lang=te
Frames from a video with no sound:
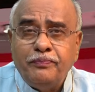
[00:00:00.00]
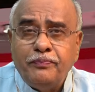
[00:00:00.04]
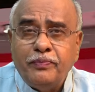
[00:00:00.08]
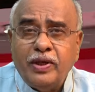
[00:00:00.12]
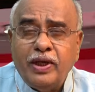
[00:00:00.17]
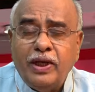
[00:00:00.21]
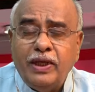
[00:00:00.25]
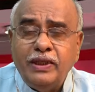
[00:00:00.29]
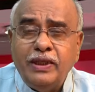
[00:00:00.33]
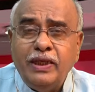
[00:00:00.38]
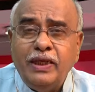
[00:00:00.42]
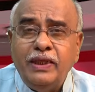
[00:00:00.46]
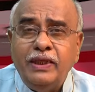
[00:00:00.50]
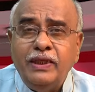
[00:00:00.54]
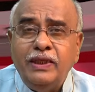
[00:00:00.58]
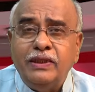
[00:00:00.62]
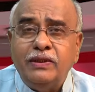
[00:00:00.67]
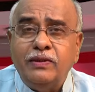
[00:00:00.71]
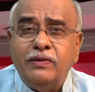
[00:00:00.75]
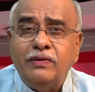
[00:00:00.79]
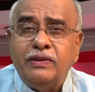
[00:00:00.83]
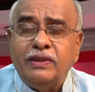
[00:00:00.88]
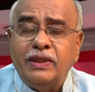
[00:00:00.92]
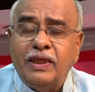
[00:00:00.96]

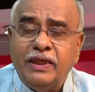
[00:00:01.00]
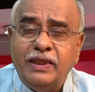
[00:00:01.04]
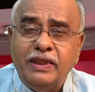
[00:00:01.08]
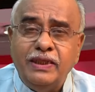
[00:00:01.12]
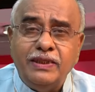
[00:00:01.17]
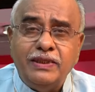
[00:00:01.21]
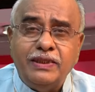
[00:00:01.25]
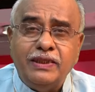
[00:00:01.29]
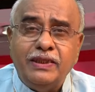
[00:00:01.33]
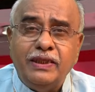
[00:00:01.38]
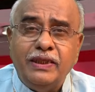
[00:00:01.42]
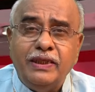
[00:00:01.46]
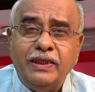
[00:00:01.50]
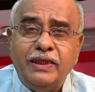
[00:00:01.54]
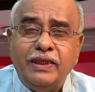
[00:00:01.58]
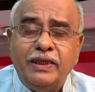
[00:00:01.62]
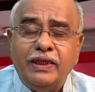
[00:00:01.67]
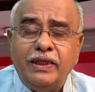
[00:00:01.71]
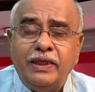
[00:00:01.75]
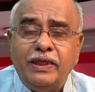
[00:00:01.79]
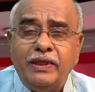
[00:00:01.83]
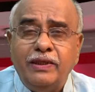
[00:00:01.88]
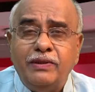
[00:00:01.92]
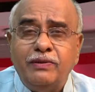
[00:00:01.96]
ప్రాధాన్యతను తగ్గించడానికి
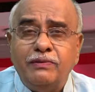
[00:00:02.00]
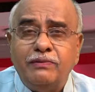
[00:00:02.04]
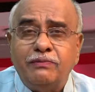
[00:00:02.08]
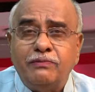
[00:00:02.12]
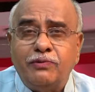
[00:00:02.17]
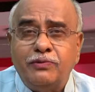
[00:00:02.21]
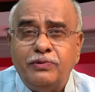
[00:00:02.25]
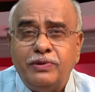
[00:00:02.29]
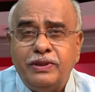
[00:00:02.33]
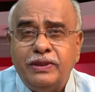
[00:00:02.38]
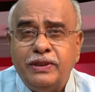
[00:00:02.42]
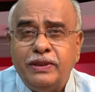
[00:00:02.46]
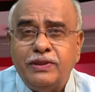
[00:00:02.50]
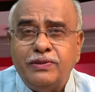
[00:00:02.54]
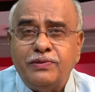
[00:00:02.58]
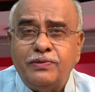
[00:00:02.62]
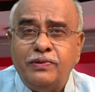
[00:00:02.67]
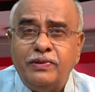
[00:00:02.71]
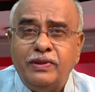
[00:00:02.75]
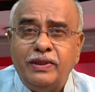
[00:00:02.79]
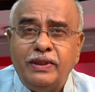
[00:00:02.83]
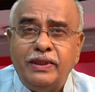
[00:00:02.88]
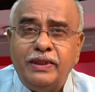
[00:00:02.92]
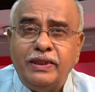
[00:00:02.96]
ఆయన కృషి
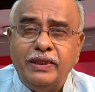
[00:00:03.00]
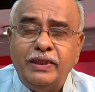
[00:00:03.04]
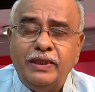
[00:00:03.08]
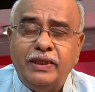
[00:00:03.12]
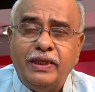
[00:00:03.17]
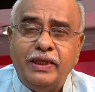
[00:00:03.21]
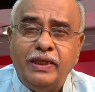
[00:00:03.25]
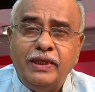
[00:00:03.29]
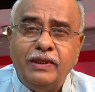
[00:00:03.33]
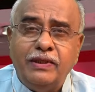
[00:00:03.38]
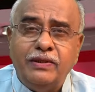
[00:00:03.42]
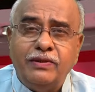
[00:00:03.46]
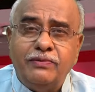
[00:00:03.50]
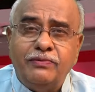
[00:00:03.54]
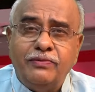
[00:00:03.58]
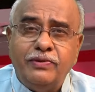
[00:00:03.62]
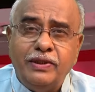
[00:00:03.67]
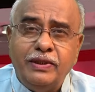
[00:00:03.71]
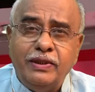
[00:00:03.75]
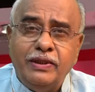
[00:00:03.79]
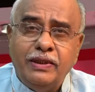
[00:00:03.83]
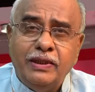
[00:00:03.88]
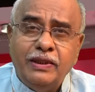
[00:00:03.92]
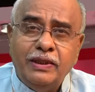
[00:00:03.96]
చేస్తున్నాడని ఆయన ద్వే